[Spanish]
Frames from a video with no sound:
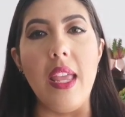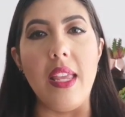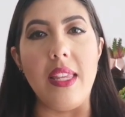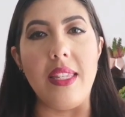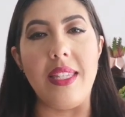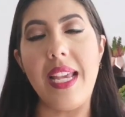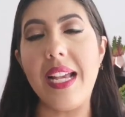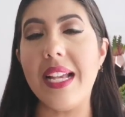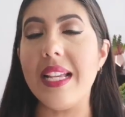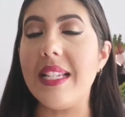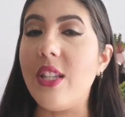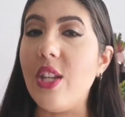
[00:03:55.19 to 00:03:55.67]

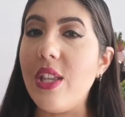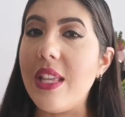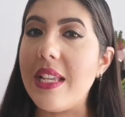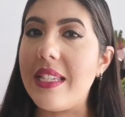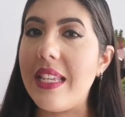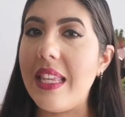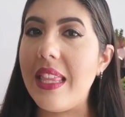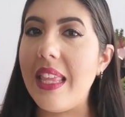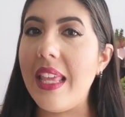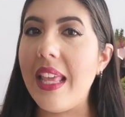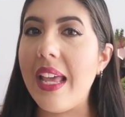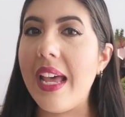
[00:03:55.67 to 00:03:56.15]
Ya que estoy
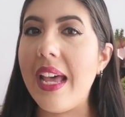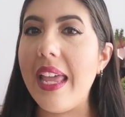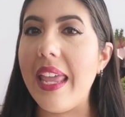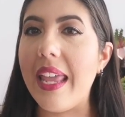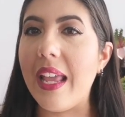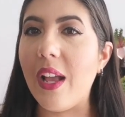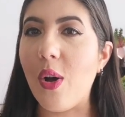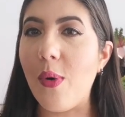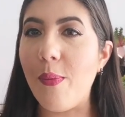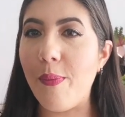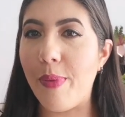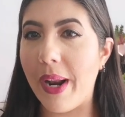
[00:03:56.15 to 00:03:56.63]
decidida
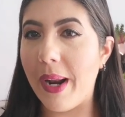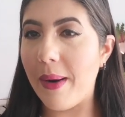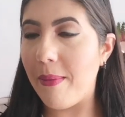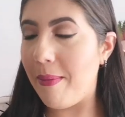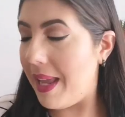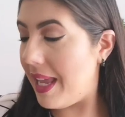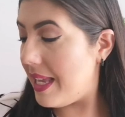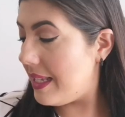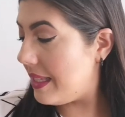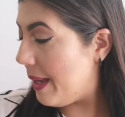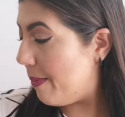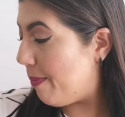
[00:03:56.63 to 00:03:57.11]
en
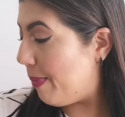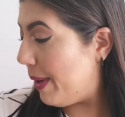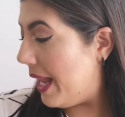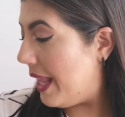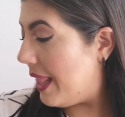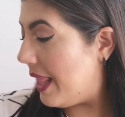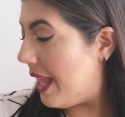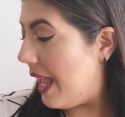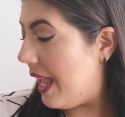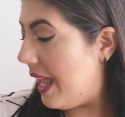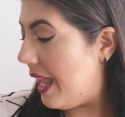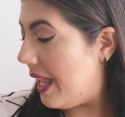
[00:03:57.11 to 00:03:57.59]
comprarme esa
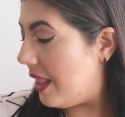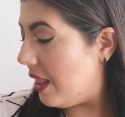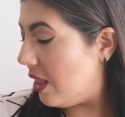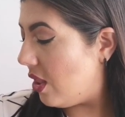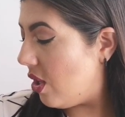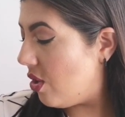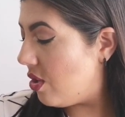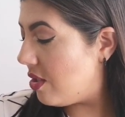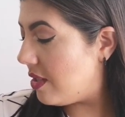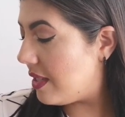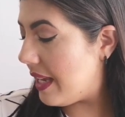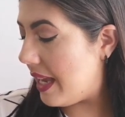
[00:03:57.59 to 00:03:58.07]
prenda,
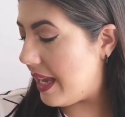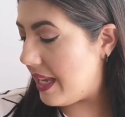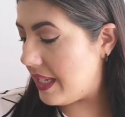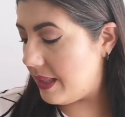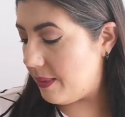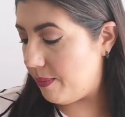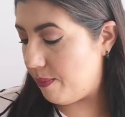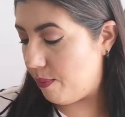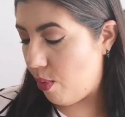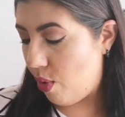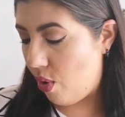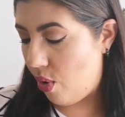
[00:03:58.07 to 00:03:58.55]
entonces
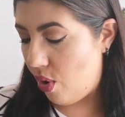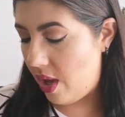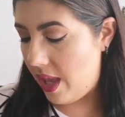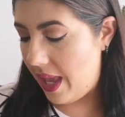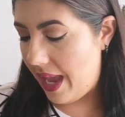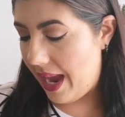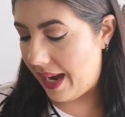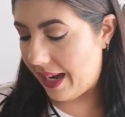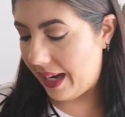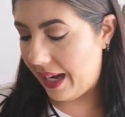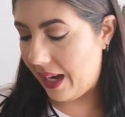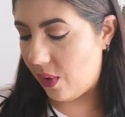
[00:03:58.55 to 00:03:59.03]
voy
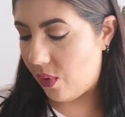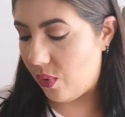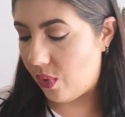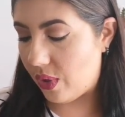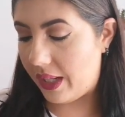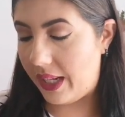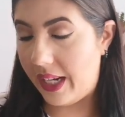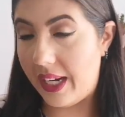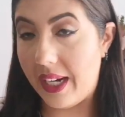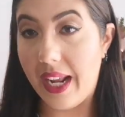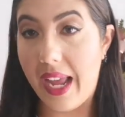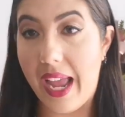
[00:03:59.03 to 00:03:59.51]
a
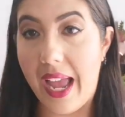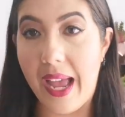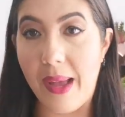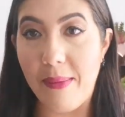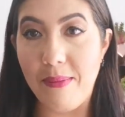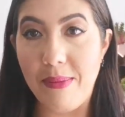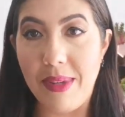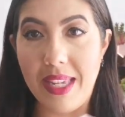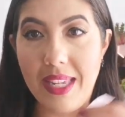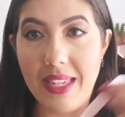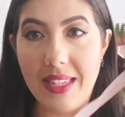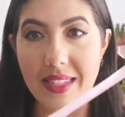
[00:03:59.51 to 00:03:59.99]
recurrir a
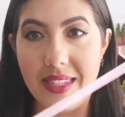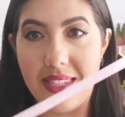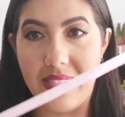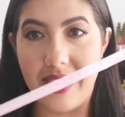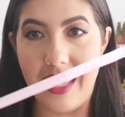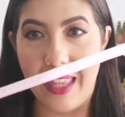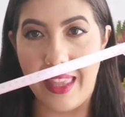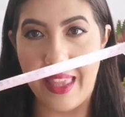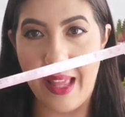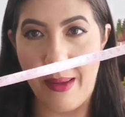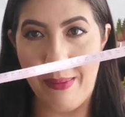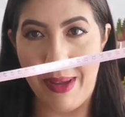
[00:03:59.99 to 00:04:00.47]
mi
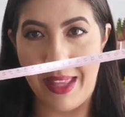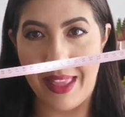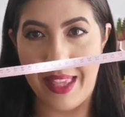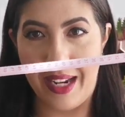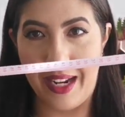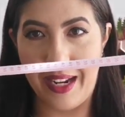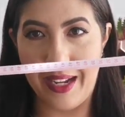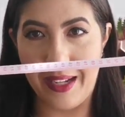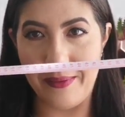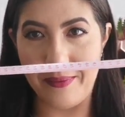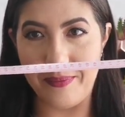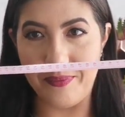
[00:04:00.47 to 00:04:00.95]
cinta
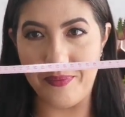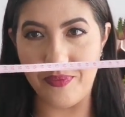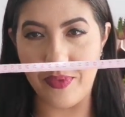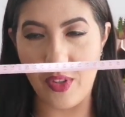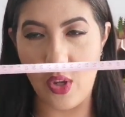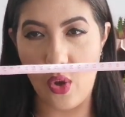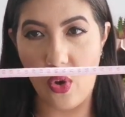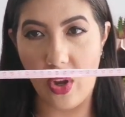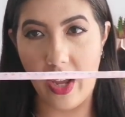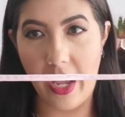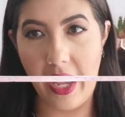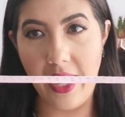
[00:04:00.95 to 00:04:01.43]
métrica.
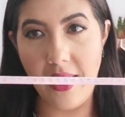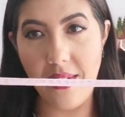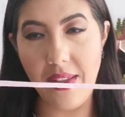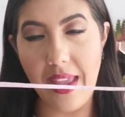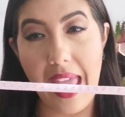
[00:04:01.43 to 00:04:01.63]
¿Ok?